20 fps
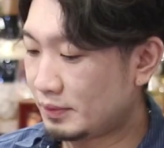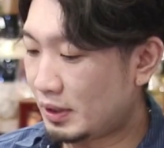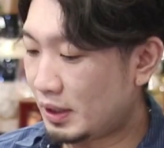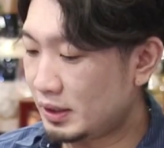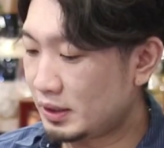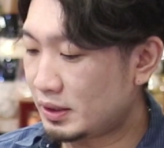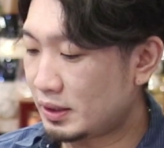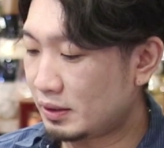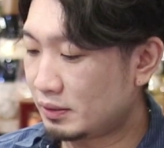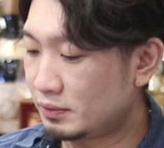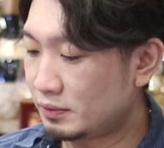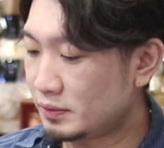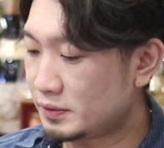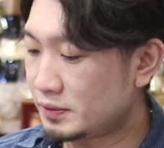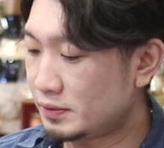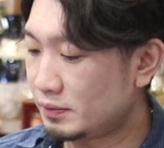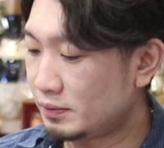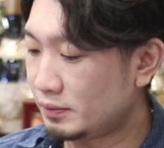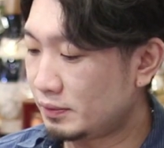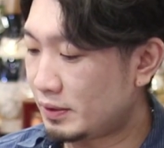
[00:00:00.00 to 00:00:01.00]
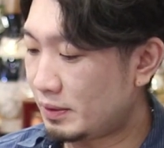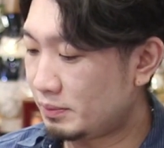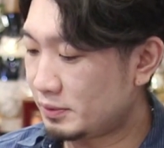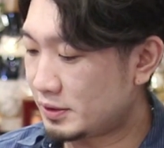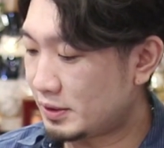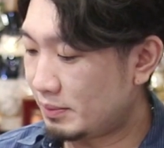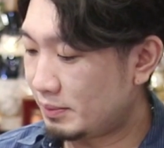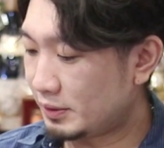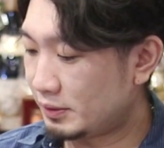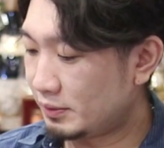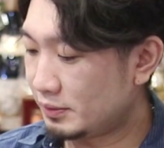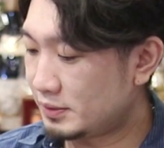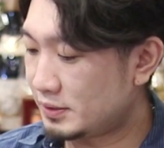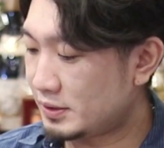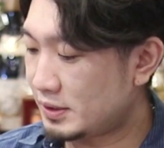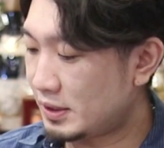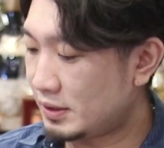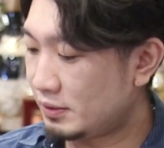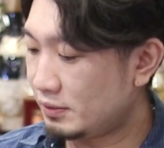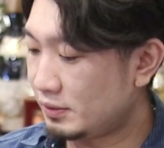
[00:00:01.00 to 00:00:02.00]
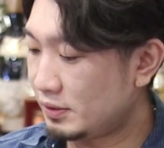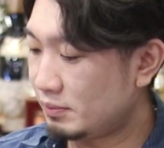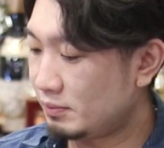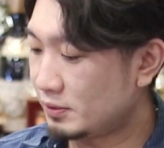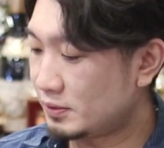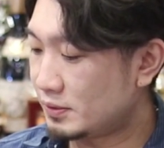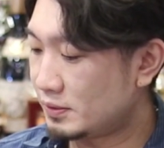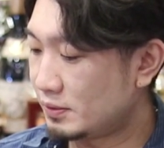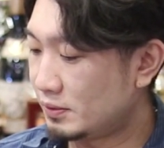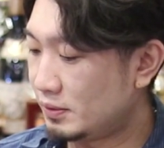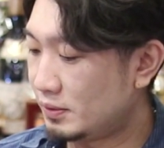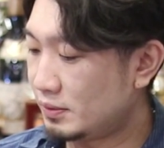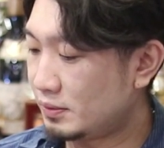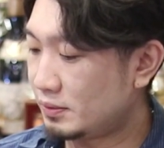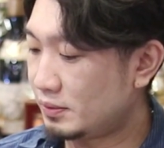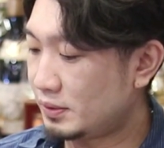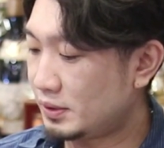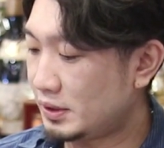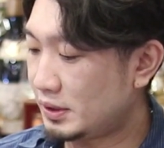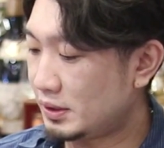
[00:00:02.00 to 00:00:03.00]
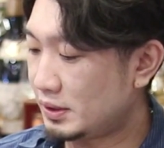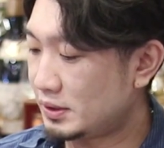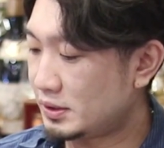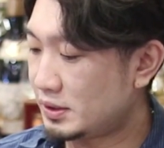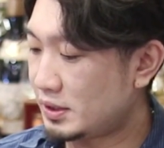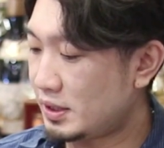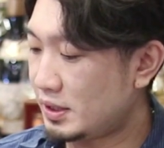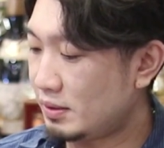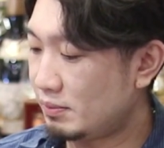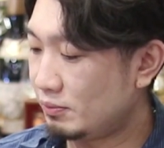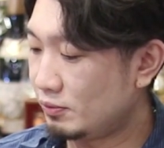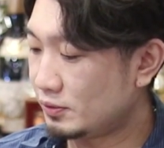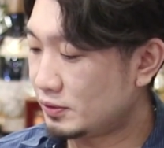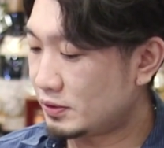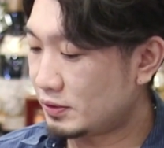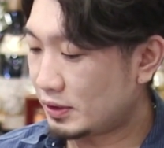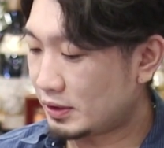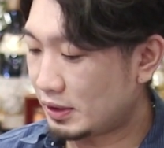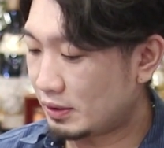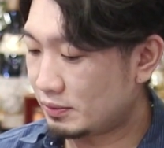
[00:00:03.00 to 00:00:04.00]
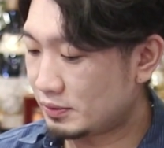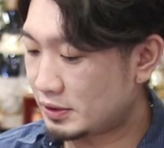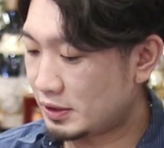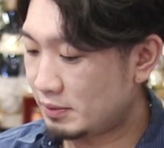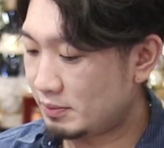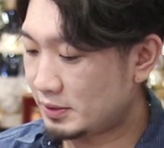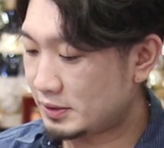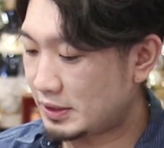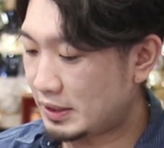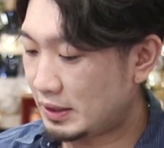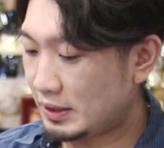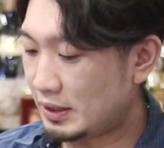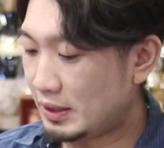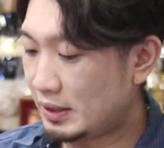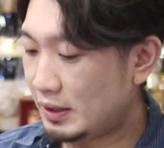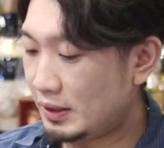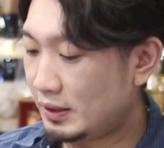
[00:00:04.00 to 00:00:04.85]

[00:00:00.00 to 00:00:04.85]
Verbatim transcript: 背景クロスロードラボ様突然の荷物をお送りして申し訳ございません